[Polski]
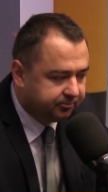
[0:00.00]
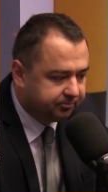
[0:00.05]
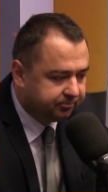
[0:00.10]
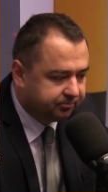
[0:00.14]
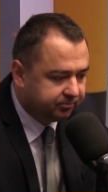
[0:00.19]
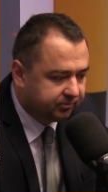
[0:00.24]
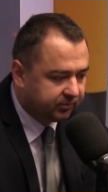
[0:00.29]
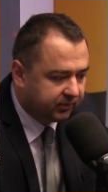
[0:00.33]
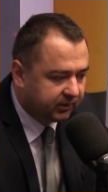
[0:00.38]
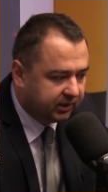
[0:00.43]

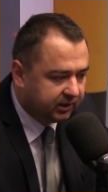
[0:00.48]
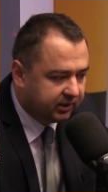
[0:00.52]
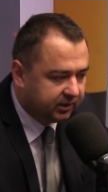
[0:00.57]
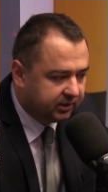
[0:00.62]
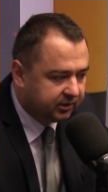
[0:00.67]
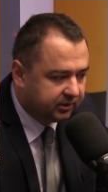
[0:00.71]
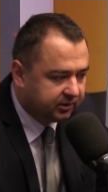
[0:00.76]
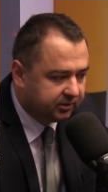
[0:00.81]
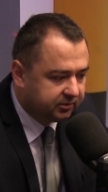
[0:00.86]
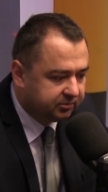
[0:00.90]

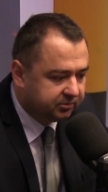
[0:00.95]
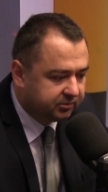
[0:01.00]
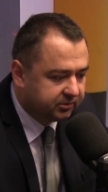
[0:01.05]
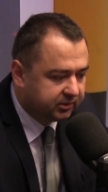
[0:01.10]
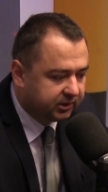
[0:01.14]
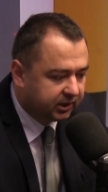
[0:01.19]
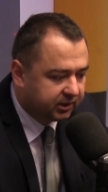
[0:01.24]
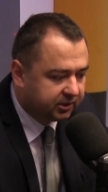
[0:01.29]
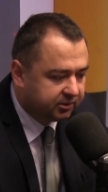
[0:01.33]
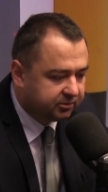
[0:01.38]
e,
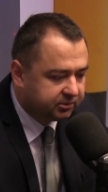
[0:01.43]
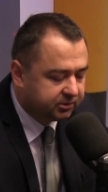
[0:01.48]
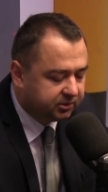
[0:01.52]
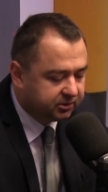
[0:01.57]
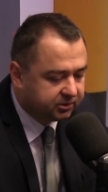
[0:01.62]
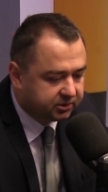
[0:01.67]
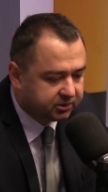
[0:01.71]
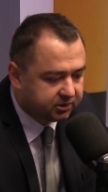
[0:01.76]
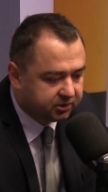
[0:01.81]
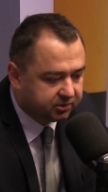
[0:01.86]
taką
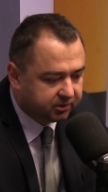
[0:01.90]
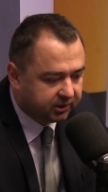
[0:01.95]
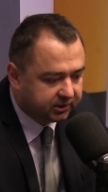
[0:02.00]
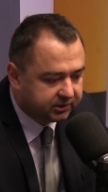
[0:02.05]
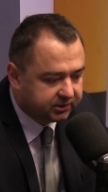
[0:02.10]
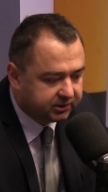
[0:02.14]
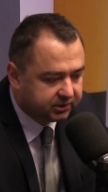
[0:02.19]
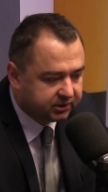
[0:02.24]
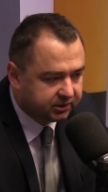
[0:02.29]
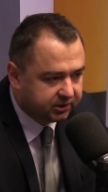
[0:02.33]
oto
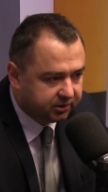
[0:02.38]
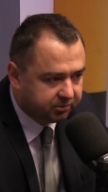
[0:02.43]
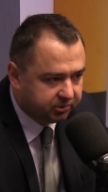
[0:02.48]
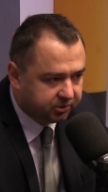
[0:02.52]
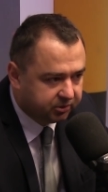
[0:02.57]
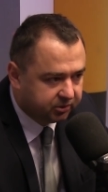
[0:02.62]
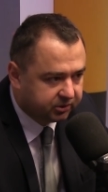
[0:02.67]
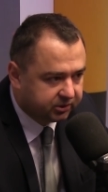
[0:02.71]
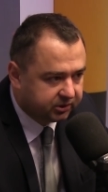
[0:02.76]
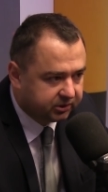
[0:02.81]
sytuację, że nie
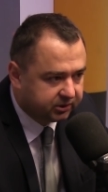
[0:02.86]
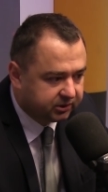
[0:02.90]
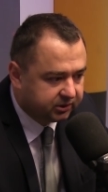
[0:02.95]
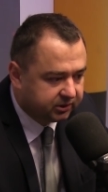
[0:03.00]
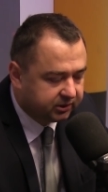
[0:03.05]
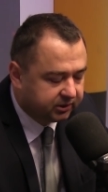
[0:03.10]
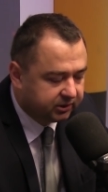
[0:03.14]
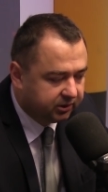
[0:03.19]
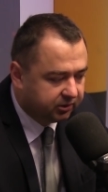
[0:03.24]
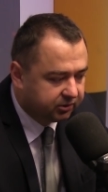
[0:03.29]
było tych
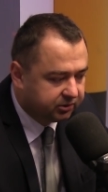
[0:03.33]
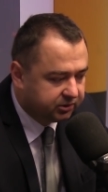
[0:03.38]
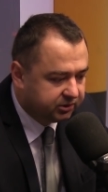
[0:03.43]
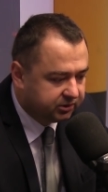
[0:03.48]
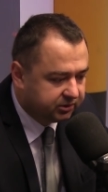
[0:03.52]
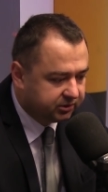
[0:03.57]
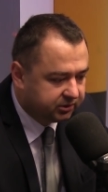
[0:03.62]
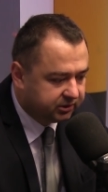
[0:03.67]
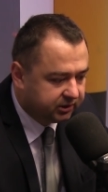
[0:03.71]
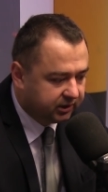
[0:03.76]

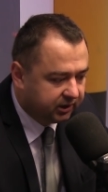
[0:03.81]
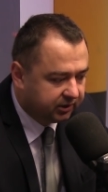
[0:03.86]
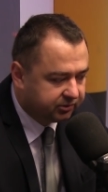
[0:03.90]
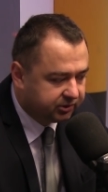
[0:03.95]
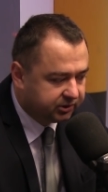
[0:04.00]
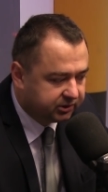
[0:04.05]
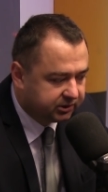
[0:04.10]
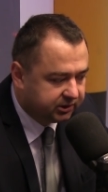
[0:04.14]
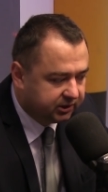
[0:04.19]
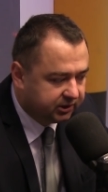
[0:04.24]
godzin dla
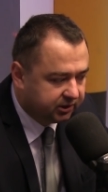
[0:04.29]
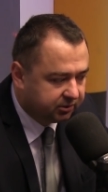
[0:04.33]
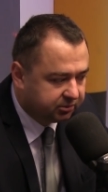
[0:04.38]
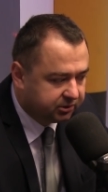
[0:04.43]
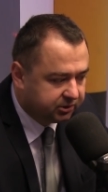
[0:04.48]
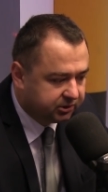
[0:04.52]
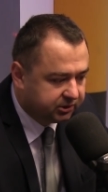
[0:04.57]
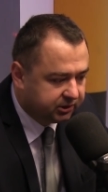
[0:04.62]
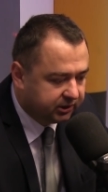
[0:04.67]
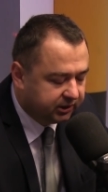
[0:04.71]
wszystkich
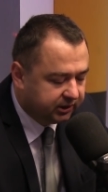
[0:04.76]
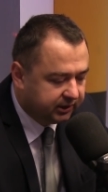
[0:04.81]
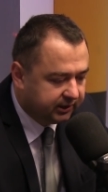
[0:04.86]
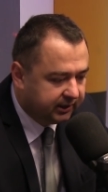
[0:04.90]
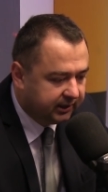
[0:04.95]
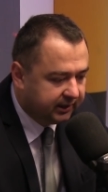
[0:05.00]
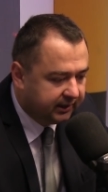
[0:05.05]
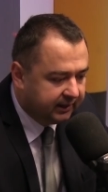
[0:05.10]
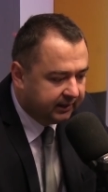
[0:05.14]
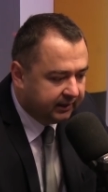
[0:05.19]

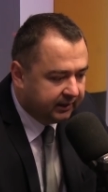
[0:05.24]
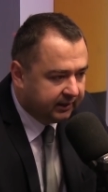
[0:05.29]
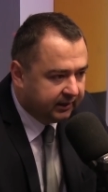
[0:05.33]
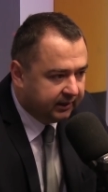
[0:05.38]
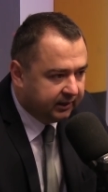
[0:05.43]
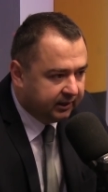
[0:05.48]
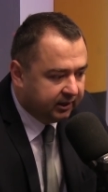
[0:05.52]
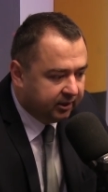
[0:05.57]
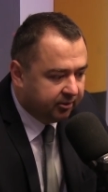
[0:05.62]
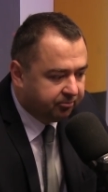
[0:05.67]
nauczycieli. Ile
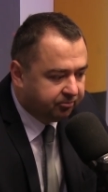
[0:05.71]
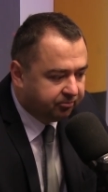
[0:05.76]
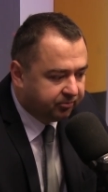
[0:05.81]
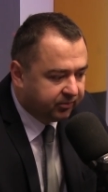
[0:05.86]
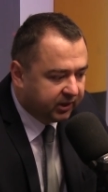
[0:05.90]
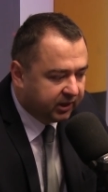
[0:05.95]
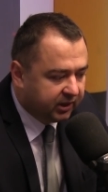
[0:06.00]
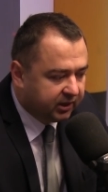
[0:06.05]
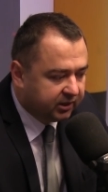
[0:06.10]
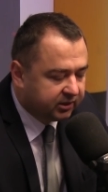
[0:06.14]
osób
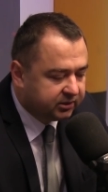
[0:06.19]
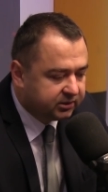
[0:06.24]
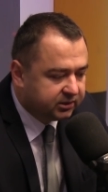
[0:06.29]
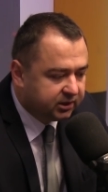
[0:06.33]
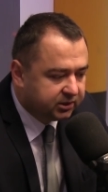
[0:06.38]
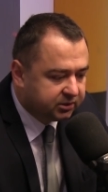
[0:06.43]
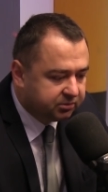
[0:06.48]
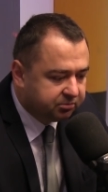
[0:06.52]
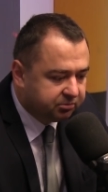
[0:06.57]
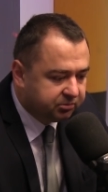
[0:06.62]
jest bez to
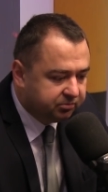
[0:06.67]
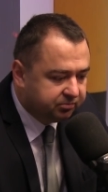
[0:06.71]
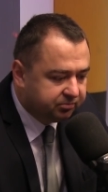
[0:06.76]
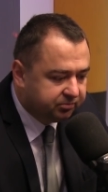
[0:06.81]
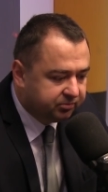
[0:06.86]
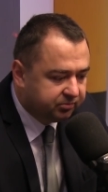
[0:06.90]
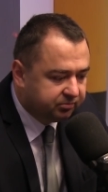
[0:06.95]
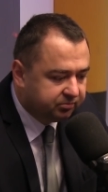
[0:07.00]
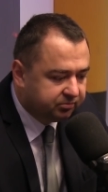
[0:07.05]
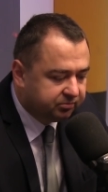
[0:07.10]
znaczy, pracy?
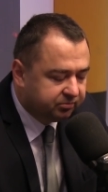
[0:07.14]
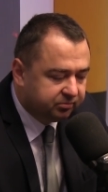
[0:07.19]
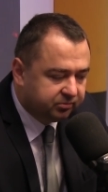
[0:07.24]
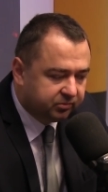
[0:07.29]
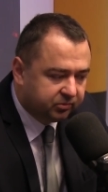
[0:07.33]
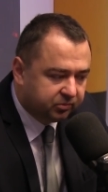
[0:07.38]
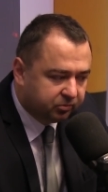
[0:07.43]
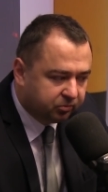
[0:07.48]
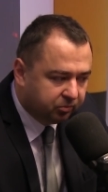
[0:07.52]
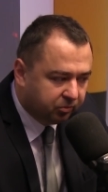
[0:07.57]
Znaczy,
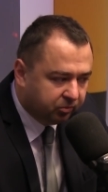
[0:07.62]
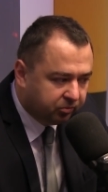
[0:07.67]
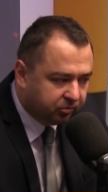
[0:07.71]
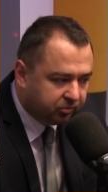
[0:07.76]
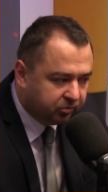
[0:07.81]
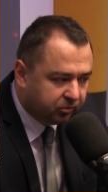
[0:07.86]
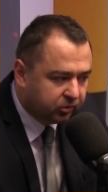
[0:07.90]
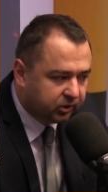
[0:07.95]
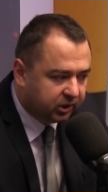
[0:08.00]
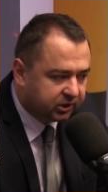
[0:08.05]

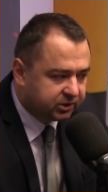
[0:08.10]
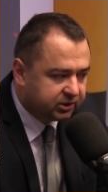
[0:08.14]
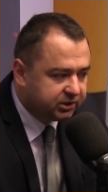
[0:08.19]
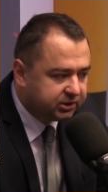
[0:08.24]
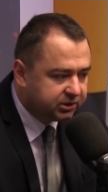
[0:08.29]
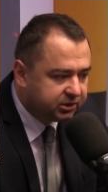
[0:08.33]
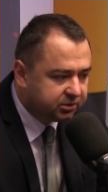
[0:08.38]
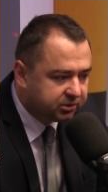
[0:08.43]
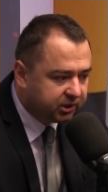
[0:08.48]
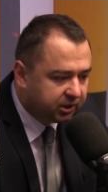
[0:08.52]
na
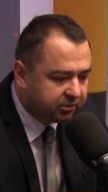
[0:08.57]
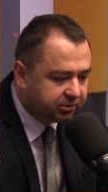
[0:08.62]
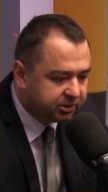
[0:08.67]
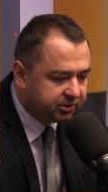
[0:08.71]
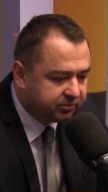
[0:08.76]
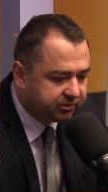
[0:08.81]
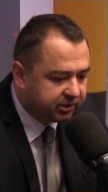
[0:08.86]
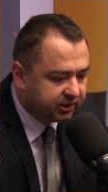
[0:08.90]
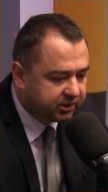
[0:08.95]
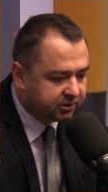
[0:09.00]
szczęście udało
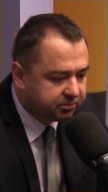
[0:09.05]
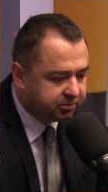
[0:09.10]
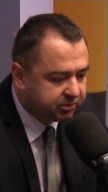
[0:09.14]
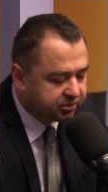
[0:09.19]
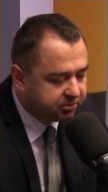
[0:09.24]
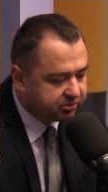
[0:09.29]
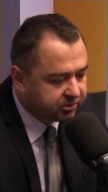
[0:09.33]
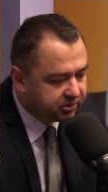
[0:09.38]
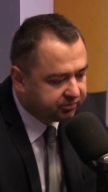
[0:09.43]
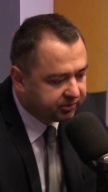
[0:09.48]
się w taki
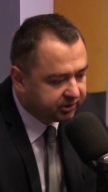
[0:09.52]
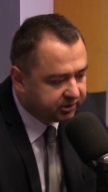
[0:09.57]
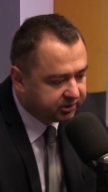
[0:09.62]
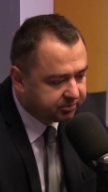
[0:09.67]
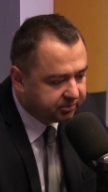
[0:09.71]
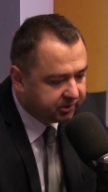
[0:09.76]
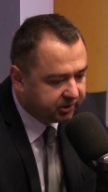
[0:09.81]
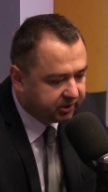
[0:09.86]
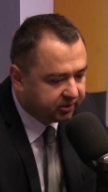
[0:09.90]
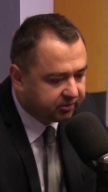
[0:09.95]
sposób to
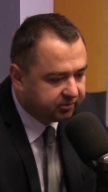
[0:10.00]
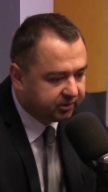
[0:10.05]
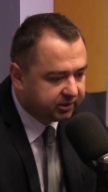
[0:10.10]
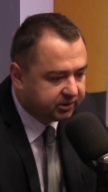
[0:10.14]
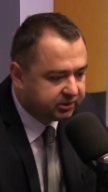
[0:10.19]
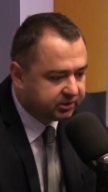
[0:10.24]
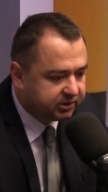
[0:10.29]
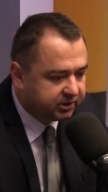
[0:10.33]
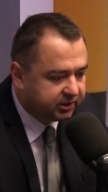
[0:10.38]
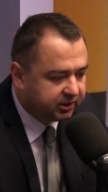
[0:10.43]

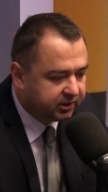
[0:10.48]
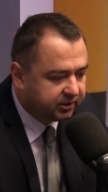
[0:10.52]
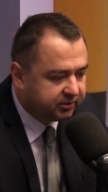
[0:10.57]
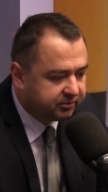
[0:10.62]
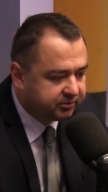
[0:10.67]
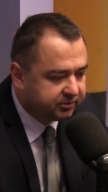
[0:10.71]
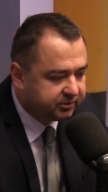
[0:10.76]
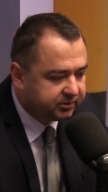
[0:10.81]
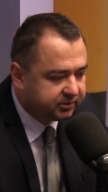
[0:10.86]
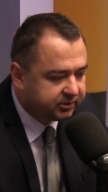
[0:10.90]
wygospodarować,
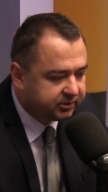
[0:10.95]
że